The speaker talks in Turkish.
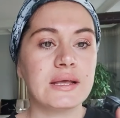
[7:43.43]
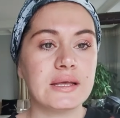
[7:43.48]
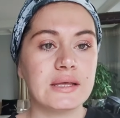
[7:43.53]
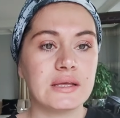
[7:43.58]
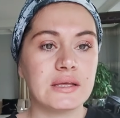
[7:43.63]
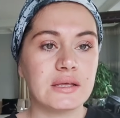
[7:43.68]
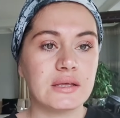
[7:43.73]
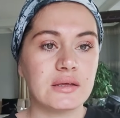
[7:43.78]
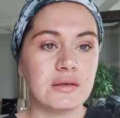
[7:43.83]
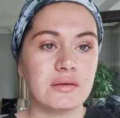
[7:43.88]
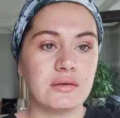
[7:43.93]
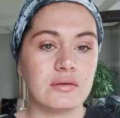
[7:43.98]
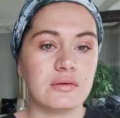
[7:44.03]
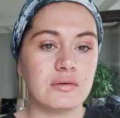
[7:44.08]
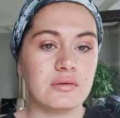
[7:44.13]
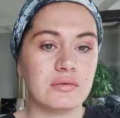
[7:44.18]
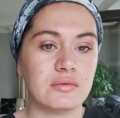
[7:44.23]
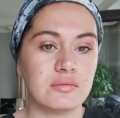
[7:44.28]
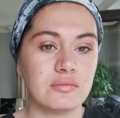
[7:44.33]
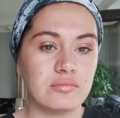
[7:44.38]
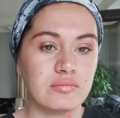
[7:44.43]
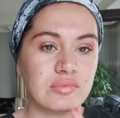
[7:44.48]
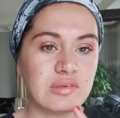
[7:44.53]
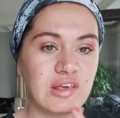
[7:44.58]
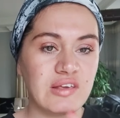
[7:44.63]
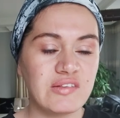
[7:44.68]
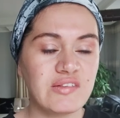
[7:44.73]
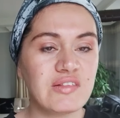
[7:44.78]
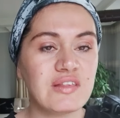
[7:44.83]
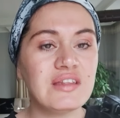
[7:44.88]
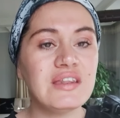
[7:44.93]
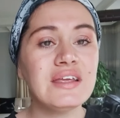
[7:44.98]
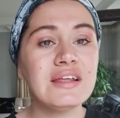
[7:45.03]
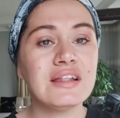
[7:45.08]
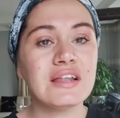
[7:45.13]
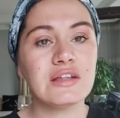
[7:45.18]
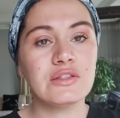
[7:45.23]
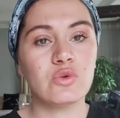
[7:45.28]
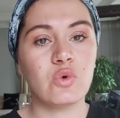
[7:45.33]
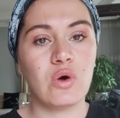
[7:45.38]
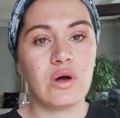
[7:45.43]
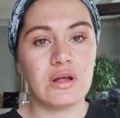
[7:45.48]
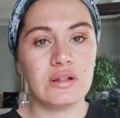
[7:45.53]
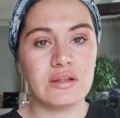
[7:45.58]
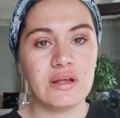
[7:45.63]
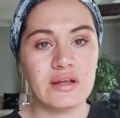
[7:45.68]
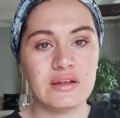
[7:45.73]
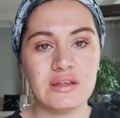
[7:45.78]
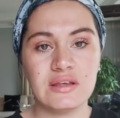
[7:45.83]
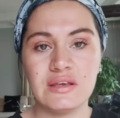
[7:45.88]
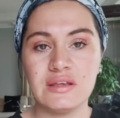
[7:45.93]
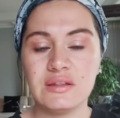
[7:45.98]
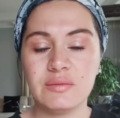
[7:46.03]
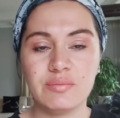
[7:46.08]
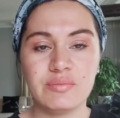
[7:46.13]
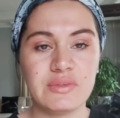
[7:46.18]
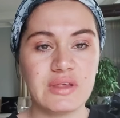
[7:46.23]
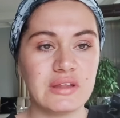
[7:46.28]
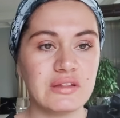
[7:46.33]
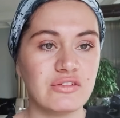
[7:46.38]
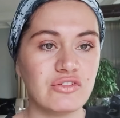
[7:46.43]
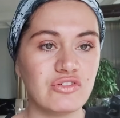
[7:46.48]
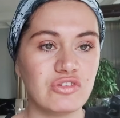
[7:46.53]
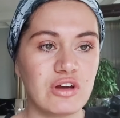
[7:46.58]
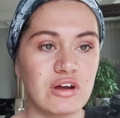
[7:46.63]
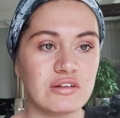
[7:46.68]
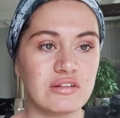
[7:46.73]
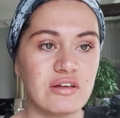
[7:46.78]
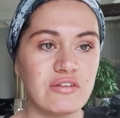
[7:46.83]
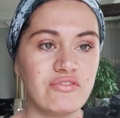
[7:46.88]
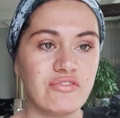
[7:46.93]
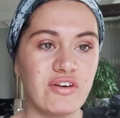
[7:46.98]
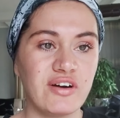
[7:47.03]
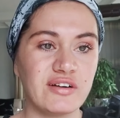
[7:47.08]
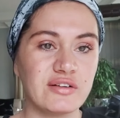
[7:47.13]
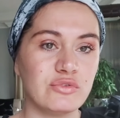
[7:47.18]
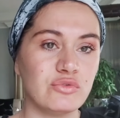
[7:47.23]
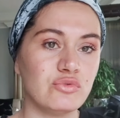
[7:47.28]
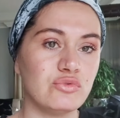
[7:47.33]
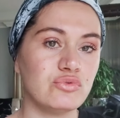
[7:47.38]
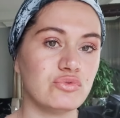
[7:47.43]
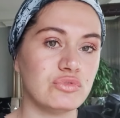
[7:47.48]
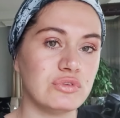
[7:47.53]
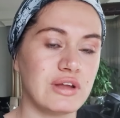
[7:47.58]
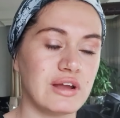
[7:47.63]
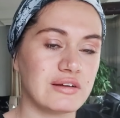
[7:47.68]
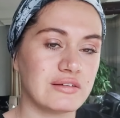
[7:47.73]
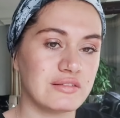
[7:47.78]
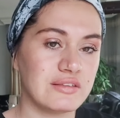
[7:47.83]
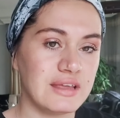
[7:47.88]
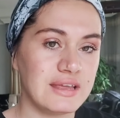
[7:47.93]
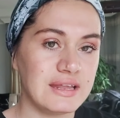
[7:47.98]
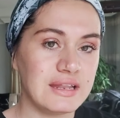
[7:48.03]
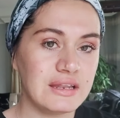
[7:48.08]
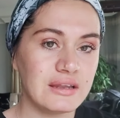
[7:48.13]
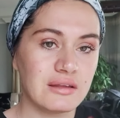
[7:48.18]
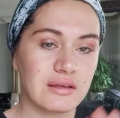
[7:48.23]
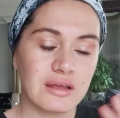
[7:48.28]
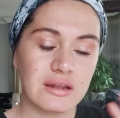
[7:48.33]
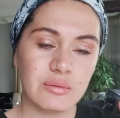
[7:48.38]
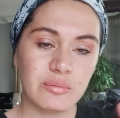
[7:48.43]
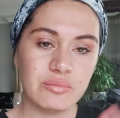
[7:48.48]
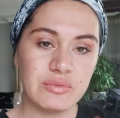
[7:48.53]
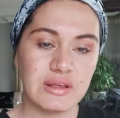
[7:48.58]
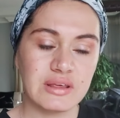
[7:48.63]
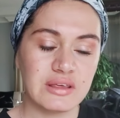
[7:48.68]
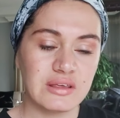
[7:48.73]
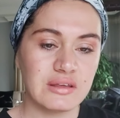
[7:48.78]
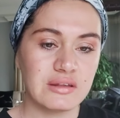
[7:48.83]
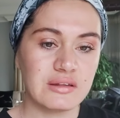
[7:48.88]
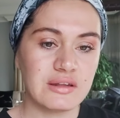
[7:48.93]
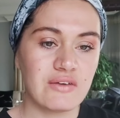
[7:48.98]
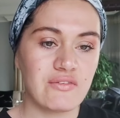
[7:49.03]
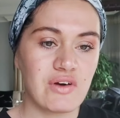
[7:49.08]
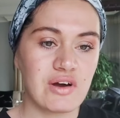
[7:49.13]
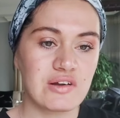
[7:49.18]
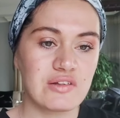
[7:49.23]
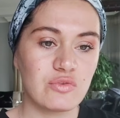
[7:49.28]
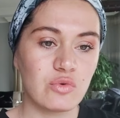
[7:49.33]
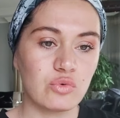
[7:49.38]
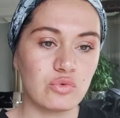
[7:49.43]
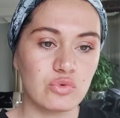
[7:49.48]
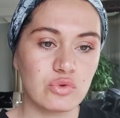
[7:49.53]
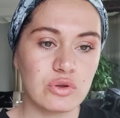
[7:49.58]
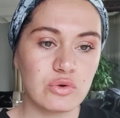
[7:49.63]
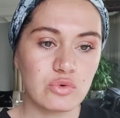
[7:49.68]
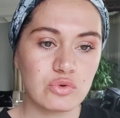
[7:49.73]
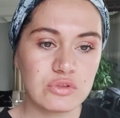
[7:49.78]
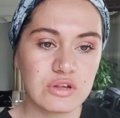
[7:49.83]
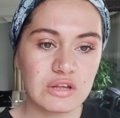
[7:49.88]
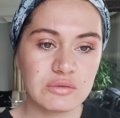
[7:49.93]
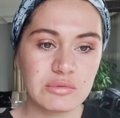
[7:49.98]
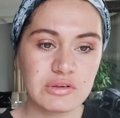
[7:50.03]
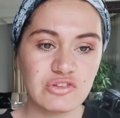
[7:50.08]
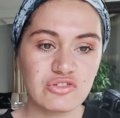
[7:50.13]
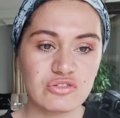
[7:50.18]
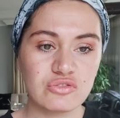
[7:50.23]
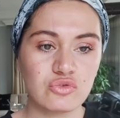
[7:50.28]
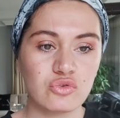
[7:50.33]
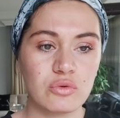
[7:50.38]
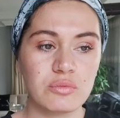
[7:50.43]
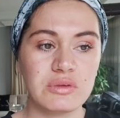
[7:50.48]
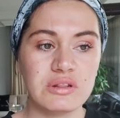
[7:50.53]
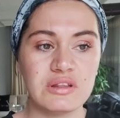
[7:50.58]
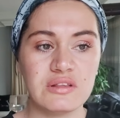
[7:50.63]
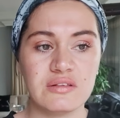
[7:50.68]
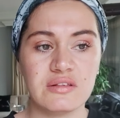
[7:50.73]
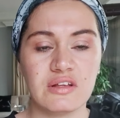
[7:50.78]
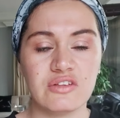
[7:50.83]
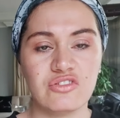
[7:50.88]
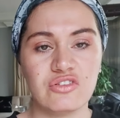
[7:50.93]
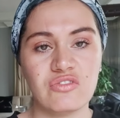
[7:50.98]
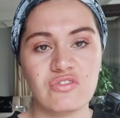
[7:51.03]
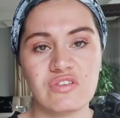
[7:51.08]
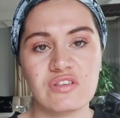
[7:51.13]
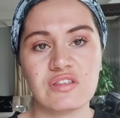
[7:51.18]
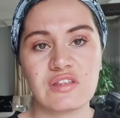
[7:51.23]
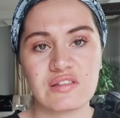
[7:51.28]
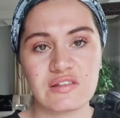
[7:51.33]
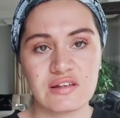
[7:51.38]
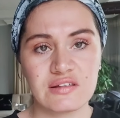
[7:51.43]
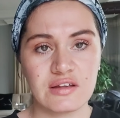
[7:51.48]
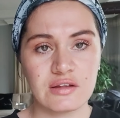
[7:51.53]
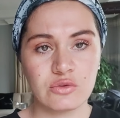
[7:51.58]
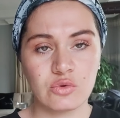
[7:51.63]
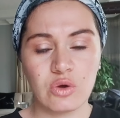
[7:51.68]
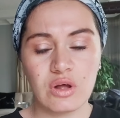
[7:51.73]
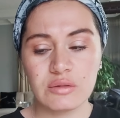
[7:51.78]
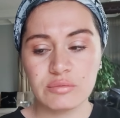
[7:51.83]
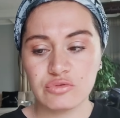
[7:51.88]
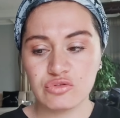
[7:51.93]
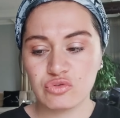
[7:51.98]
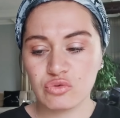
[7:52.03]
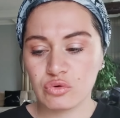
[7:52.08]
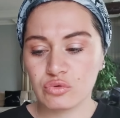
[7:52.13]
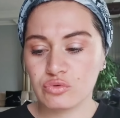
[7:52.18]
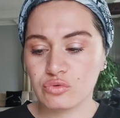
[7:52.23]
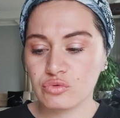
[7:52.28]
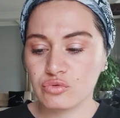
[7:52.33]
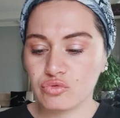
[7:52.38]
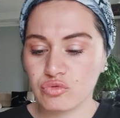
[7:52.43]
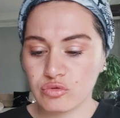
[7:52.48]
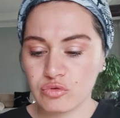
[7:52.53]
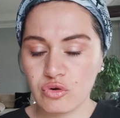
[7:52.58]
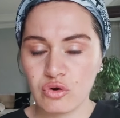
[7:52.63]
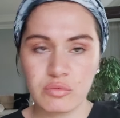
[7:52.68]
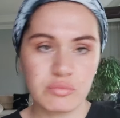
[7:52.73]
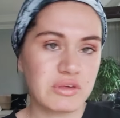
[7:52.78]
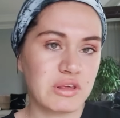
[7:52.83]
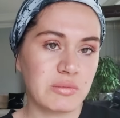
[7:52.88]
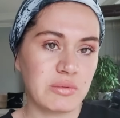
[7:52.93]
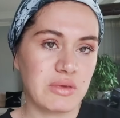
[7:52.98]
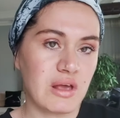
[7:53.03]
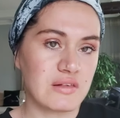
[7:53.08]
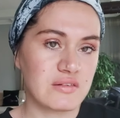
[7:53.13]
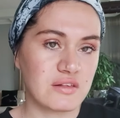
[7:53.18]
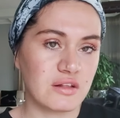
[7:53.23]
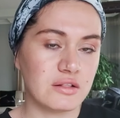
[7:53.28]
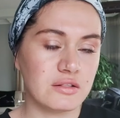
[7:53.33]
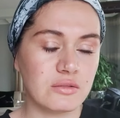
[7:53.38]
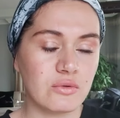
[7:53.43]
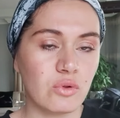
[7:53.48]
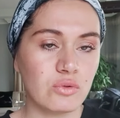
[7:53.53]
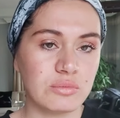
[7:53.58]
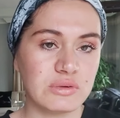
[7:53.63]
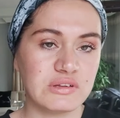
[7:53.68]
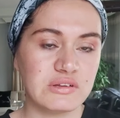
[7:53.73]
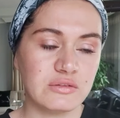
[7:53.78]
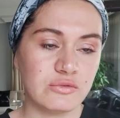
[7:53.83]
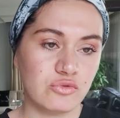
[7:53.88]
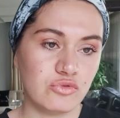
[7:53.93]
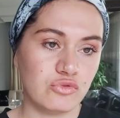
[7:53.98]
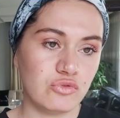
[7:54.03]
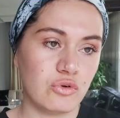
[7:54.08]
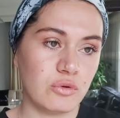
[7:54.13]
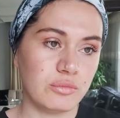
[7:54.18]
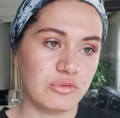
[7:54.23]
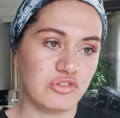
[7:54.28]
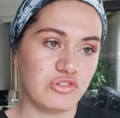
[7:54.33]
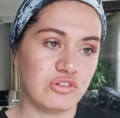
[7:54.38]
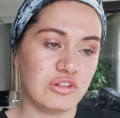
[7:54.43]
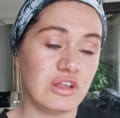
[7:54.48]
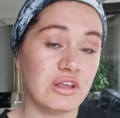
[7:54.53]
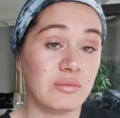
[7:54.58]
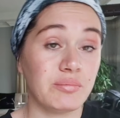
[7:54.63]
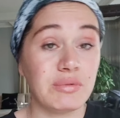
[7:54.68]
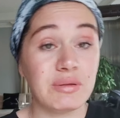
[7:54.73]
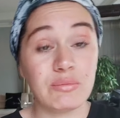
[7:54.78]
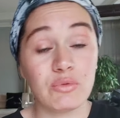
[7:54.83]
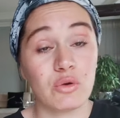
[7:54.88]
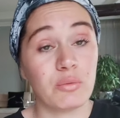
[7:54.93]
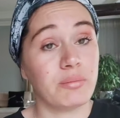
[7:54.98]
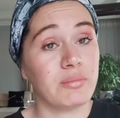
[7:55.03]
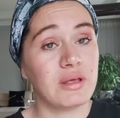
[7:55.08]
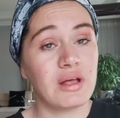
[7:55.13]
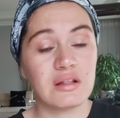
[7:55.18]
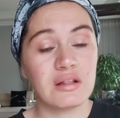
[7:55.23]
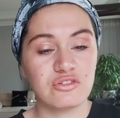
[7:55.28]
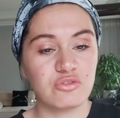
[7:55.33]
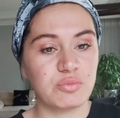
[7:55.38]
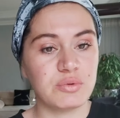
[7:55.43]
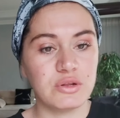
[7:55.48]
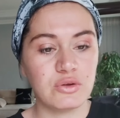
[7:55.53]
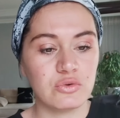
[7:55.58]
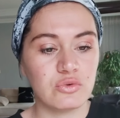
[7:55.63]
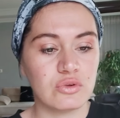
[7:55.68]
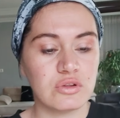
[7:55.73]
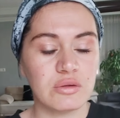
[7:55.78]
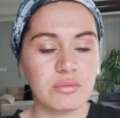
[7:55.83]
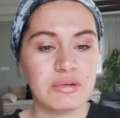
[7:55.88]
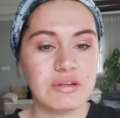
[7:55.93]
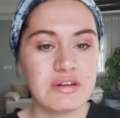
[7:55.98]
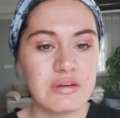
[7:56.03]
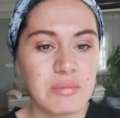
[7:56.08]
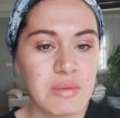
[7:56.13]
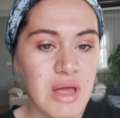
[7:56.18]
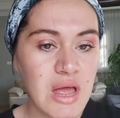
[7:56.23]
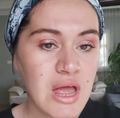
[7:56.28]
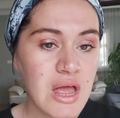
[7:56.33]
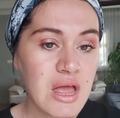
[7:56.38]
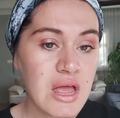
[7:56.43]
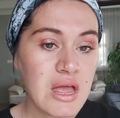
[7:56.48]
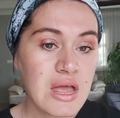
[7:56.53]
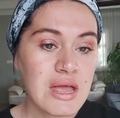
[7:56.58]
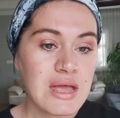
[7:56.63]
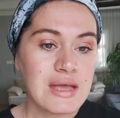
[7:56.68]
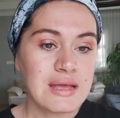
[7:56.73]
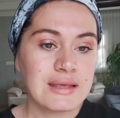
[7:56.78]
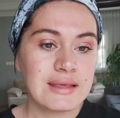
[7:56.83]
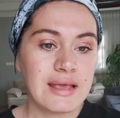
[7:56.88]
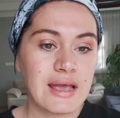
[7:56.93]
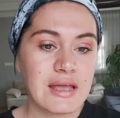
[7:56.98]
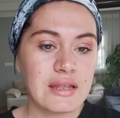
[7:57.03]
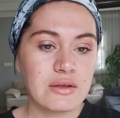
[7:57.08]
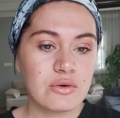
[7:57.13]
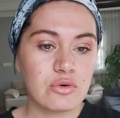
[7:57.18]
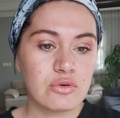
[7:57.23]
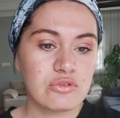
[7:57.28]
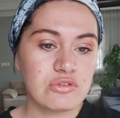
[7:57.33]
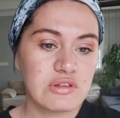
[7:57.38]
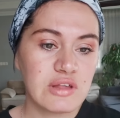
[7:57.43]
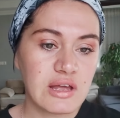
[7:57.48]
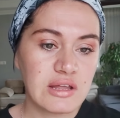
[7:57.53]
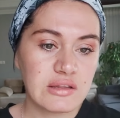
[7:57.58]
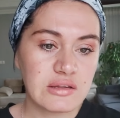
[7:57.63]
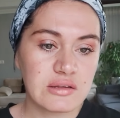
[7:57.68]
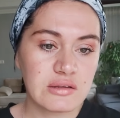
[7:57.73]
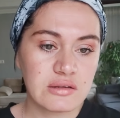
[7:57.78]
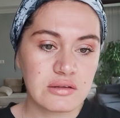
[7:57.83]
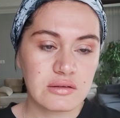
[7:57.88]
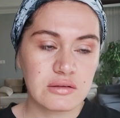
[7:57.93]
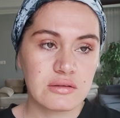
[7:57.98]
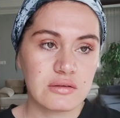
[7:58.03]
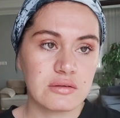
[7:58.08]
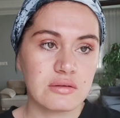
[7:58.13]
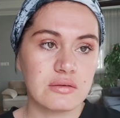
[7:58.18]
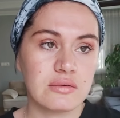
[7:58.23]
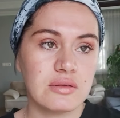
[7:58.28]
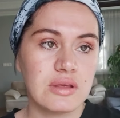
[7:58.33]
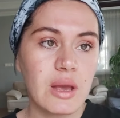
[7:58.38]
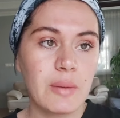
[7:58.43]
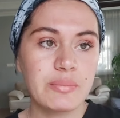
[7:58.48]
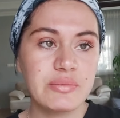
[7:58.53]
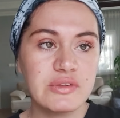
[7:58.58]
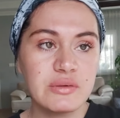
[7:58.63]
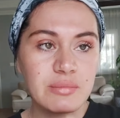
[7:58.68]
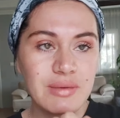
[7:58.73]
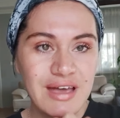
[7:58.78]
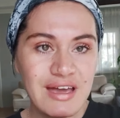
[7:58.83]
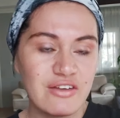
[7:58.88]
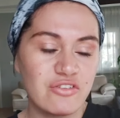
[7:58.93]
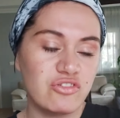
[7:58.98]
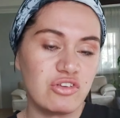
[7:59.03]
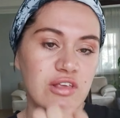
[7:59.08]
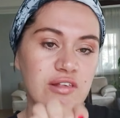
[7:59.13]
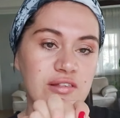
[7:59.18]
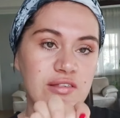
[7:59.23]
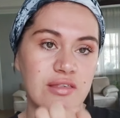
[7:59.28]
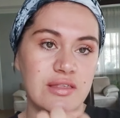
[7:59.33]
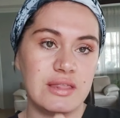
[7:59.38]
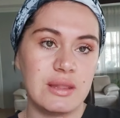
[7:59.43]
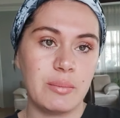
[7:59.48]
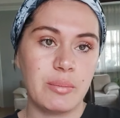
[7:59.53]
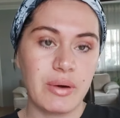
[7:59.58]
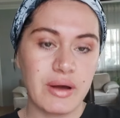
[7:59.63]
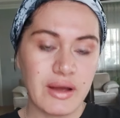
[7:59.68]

Eee kesinlikle doğal. Hani gidip de dışarıdan farklı ürünler değil. Elimdeki ne varsa onları kullanmaya çalışıyorum. Hindistan cevizinin de zaten doğal bir şey olduğunu düşünüyorum. Kimyasalın olmadığını düşünüyorum içinde. Bilmiyorum yanlış biliyor da olabilirim. Yani o yüzden e, yaptığım her şeyi sizinle